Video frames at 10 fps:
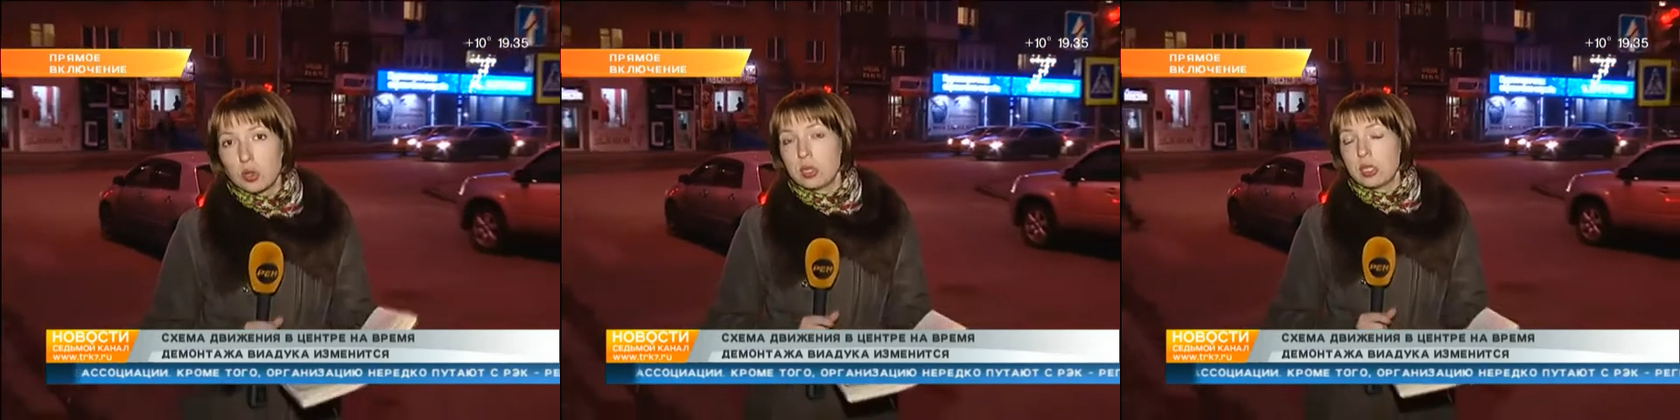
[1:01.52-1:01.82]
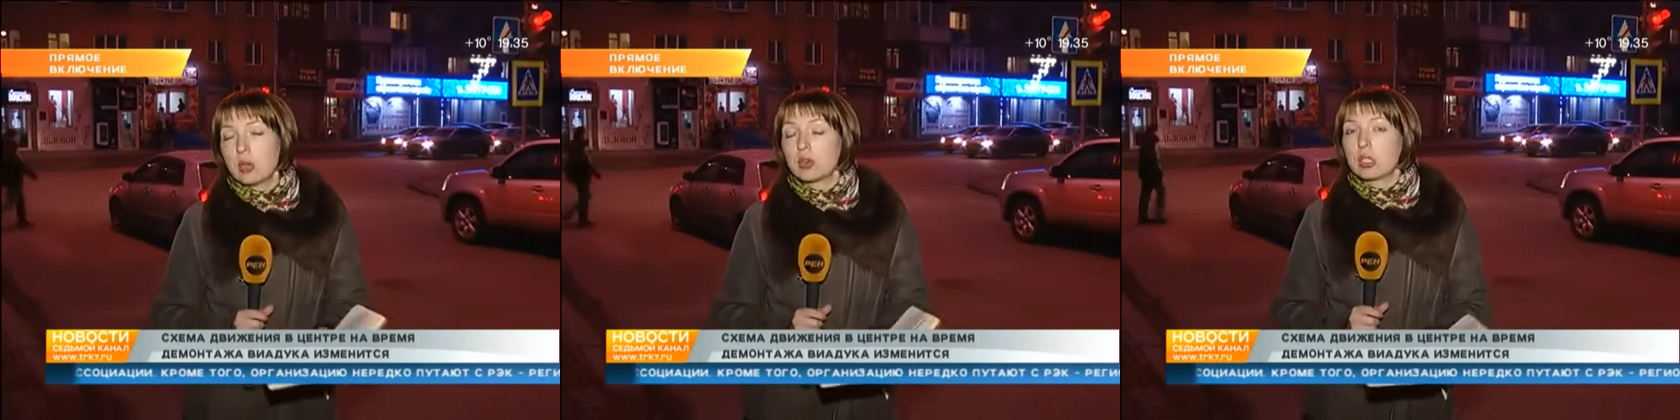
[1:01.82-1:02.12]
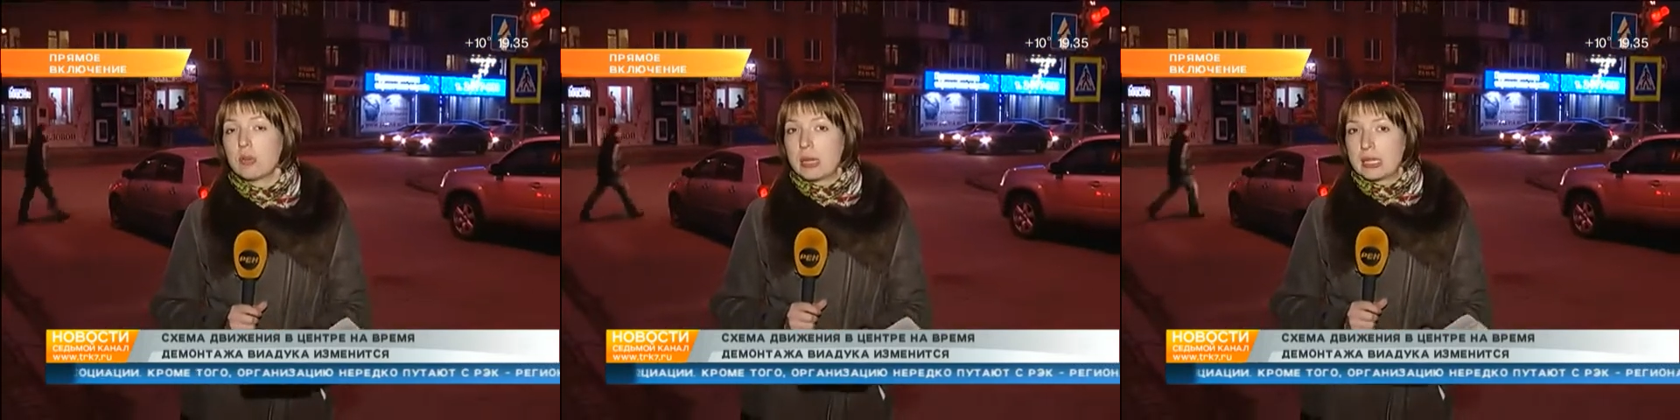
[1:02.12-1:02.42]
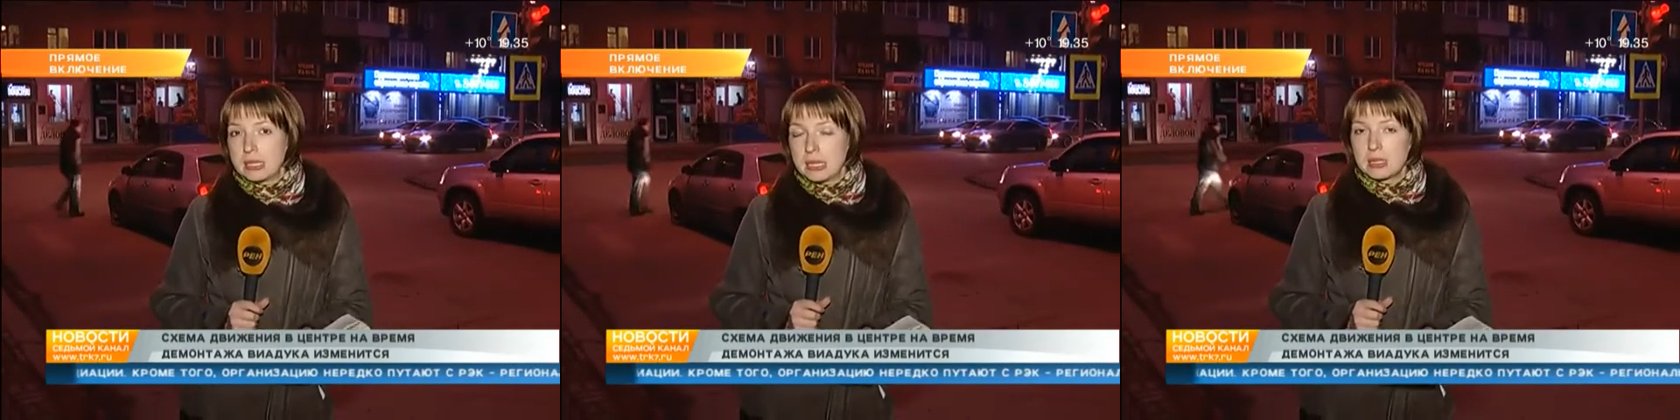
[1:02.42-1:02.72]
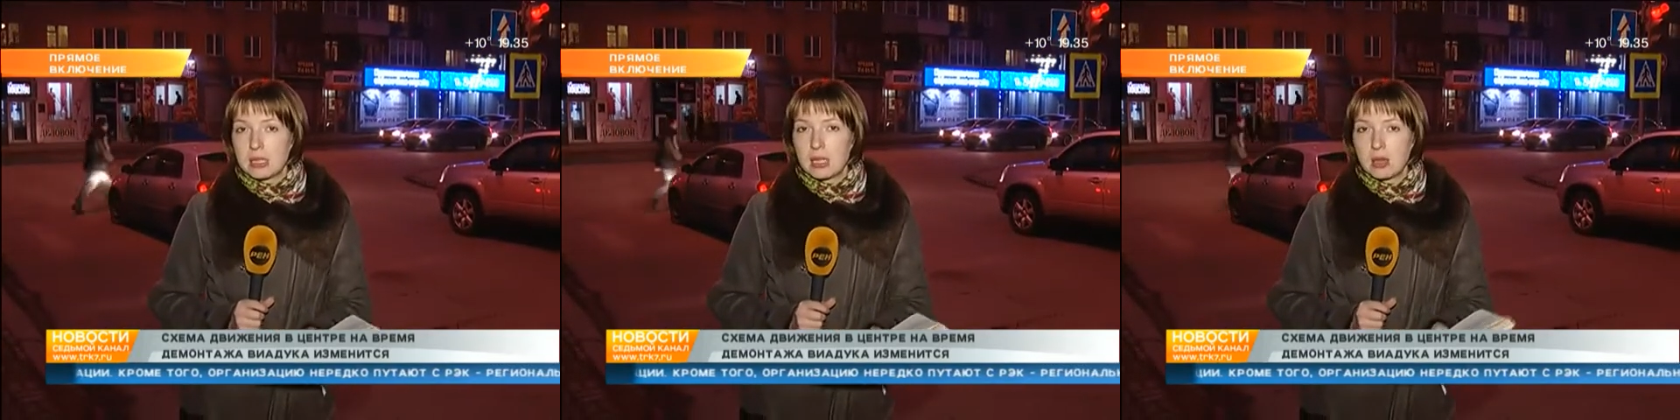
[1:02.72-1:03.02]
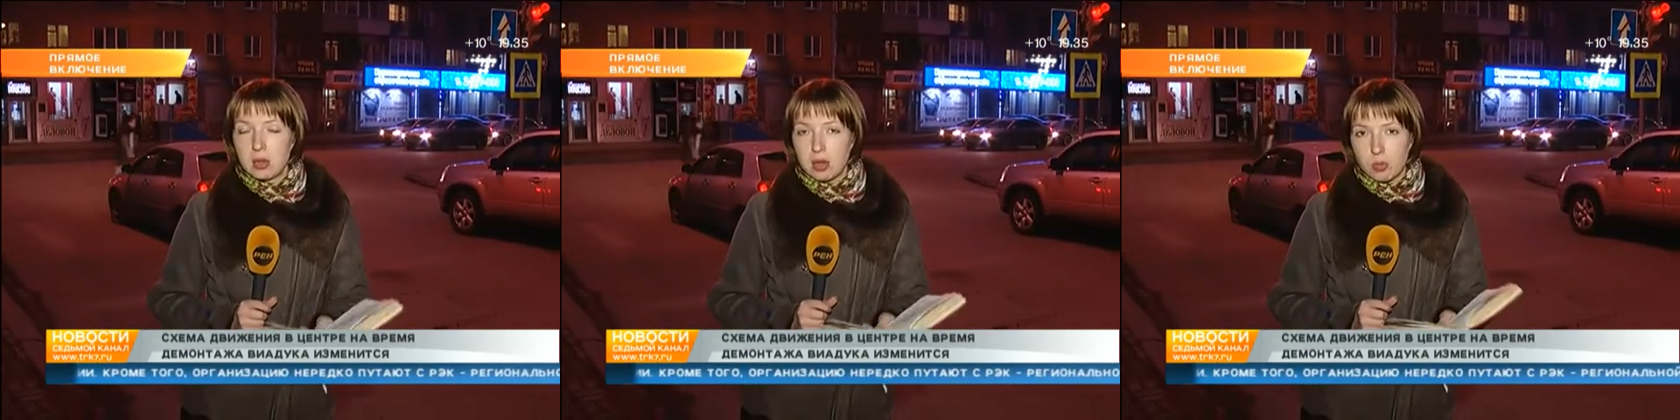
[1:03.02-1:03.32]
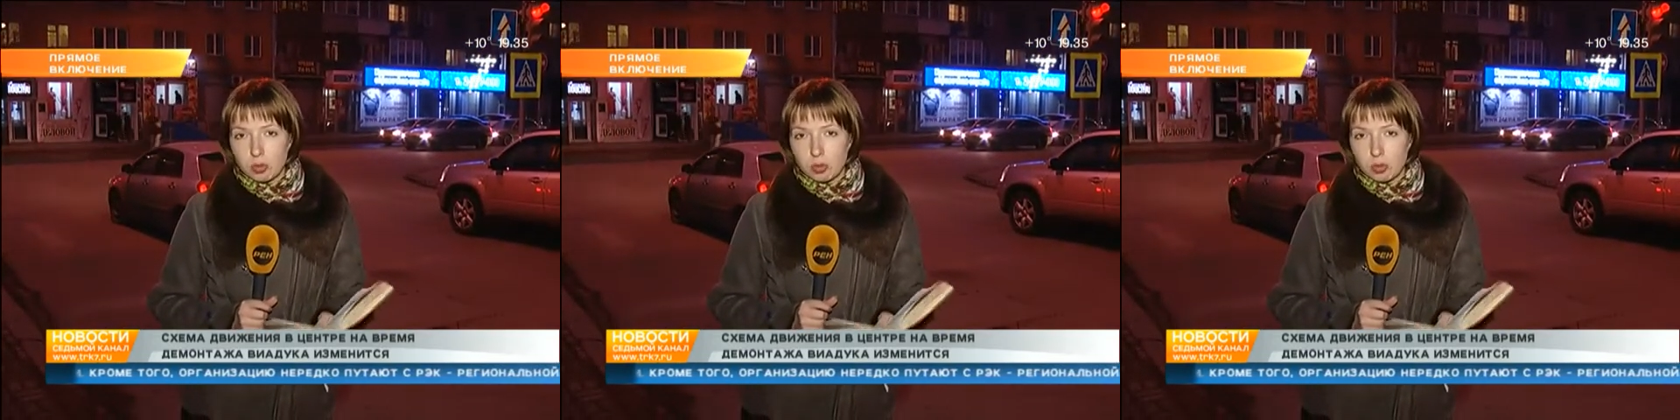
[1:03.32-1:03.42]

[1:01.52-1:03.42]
дежурить дорожные полицейские а,